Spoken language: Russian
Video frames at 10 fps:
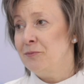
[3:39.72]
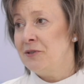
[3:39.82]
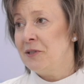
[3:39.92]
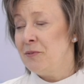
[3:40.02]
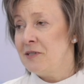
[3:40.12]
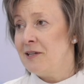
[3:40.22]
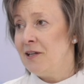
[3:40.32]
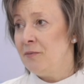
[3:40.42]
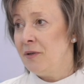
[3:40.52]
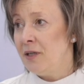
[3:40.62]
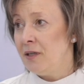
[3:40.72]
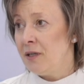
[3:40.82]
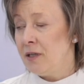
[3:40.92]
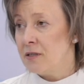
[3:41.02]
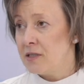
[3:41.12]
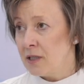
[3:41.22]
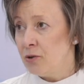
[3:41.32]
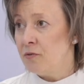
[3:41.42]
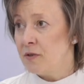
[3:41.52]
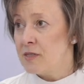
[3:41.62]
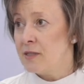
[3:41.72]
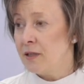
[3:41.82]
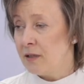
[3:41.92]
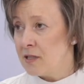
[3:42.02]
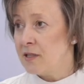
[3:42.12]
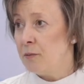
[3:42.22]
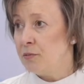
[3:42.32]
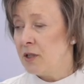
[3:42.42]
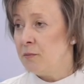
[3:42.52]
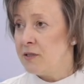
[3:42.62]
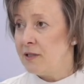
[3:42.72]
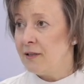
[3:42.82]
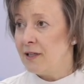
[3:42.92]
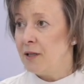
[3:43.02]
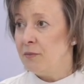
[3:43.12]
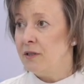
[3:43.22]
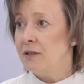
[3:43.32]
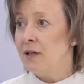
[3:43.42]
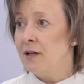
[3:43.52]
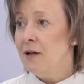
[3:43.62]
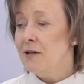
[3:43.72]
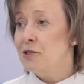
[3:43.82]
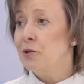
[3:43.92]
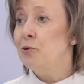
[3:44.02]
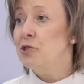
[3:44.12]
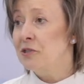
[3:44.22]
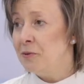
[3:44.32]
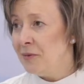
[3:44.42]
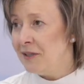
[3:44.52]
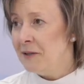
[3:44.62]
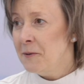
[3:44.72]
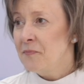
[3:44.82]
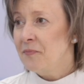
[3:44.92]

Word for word: потребителями и становятся китайские потребители такими долгосрочными